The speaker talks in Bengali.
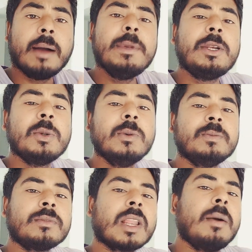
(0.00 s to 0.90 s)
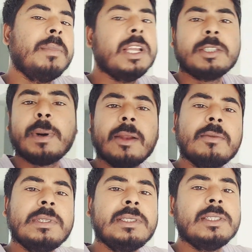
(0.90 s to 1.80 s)
হামি টু বেশ
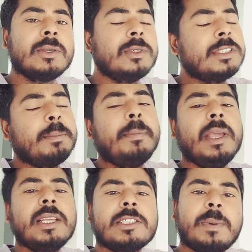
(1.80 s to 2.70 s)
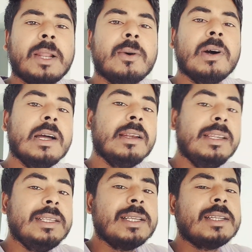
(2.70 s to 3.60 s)
ভালো বিজনেস করছে বেশ ভালো
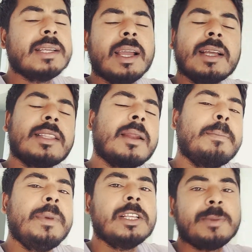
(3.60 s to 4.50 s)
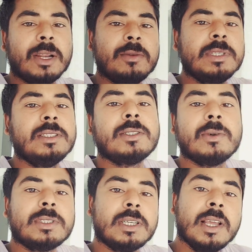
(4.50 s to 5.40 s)
নিজের জায়গায় তারা বেশ ভালো বিজনেস
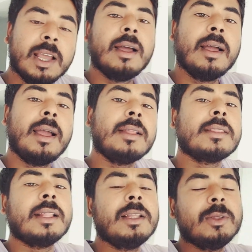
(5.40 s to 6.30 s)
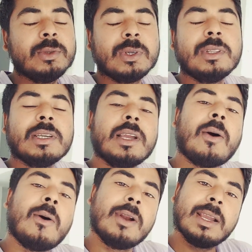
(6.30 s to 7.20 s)
করছে হ্যাঁ তাদের দুজন থেকে
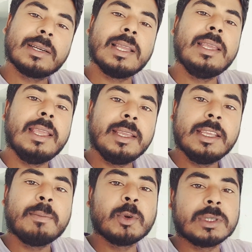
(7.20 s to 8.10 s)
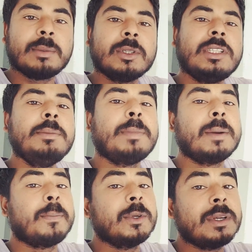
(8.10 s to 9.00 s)
অনেকটাই এগিয়ে প্রজাপতি
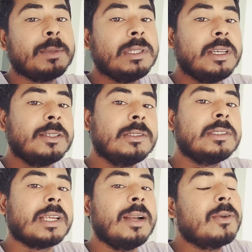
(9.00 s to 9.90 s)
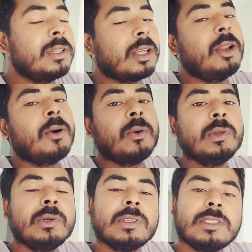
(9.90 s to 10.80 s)
বাট প্রজাপতিকে যদি সাইড করি তাহলে ও
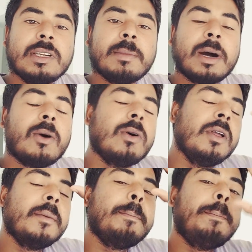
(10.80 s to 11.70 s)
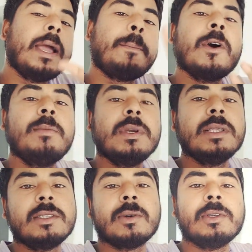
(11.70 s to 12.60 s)
দুটি সিনেমাও ব্যাপক
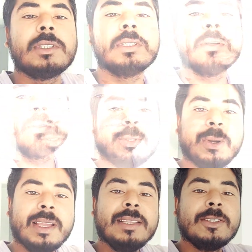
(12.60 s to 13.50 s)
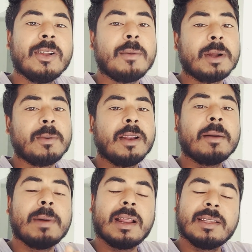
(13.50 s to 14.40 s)
বিজনেস করছে তো এই ছিল আমার
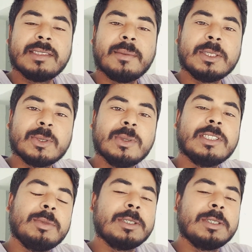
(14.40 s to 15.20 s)
বলার বাংলা সিনেমা চলছে